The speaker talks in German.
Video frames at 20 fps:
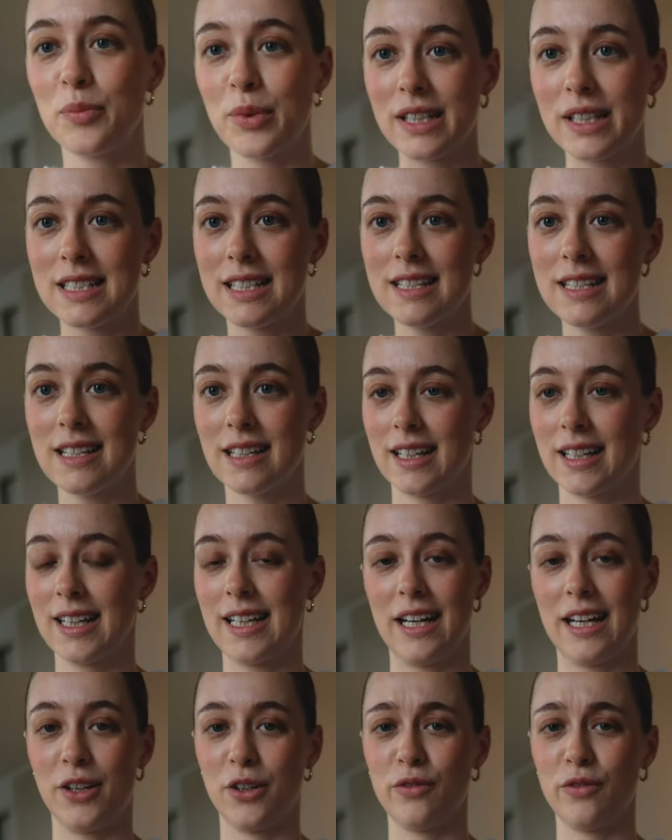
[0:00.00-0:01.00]

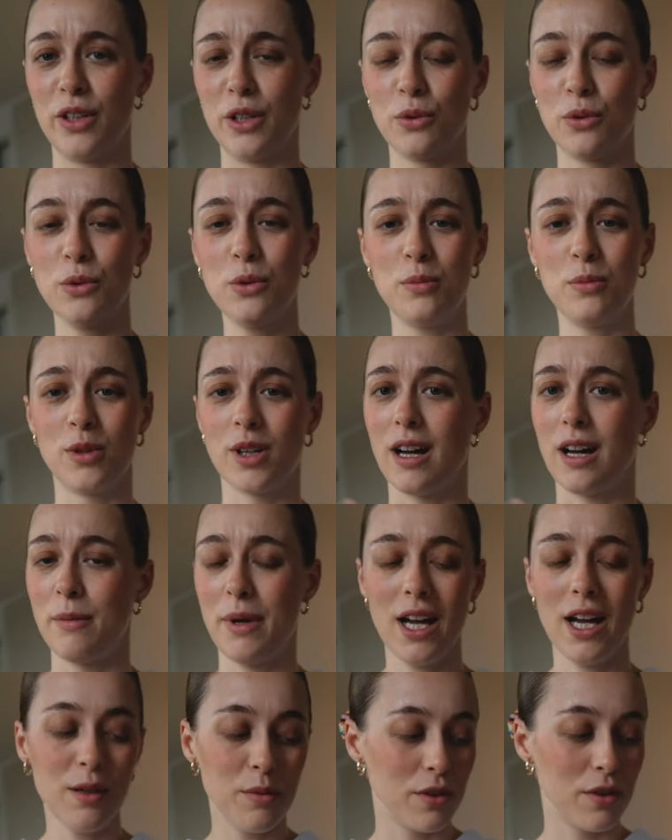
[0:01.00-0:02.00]
Prinzessinnenkleider irgendwie hier oben oder am
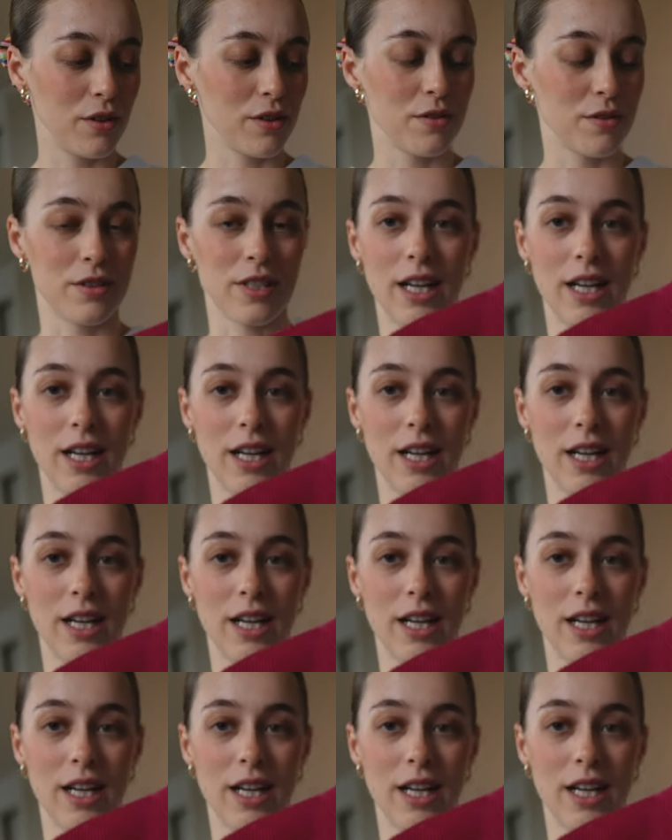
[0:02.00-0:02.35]
Ärmel oder so